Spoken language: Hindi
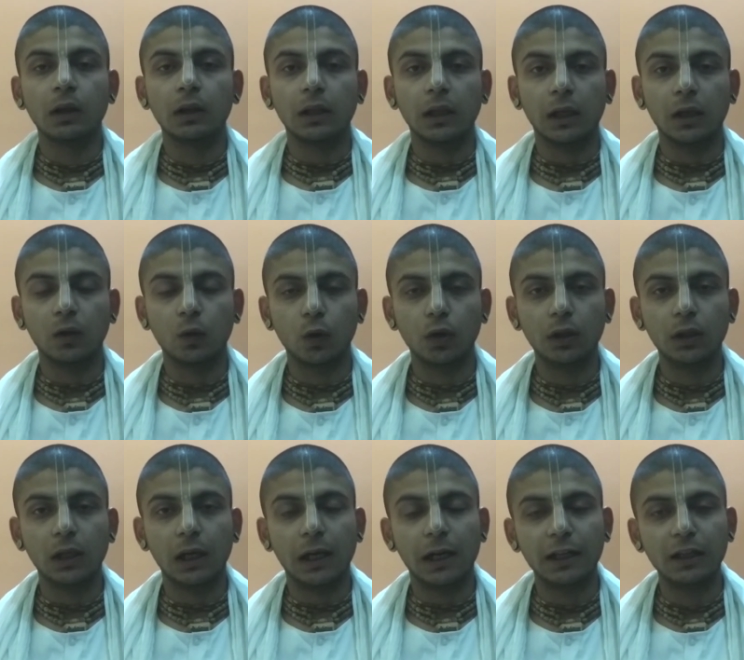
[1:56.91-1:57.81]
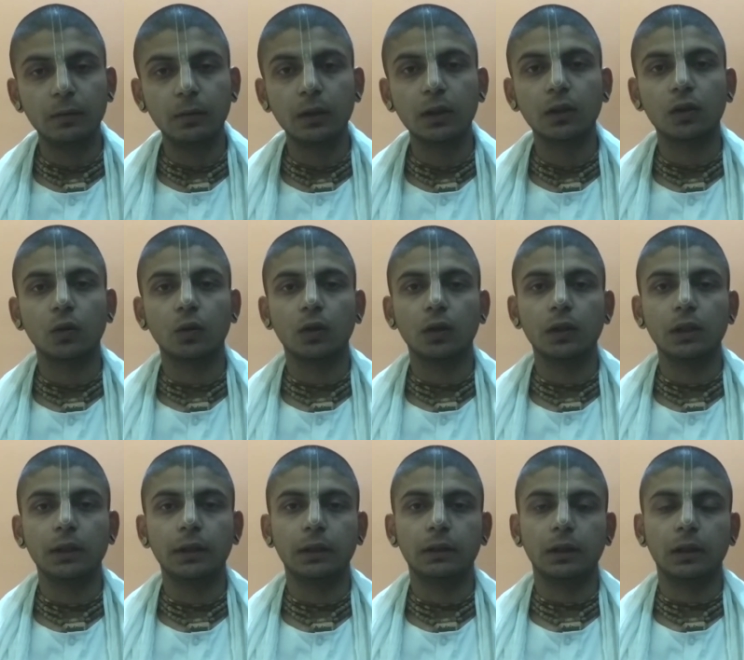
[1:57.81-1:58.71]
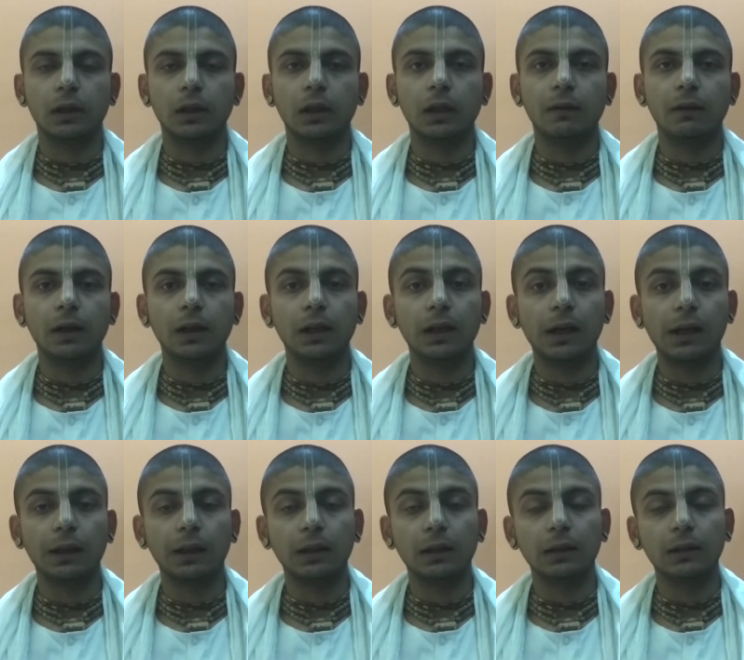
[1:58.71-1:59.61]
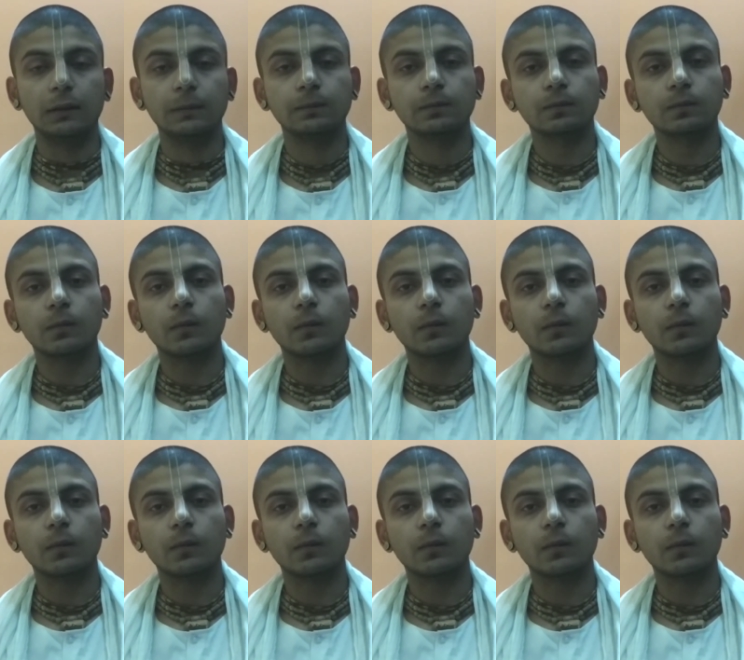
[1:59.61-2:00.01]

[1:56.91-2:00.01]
ठाकुर जी आज भी किशोरी जी के चरण दबाने आते हैं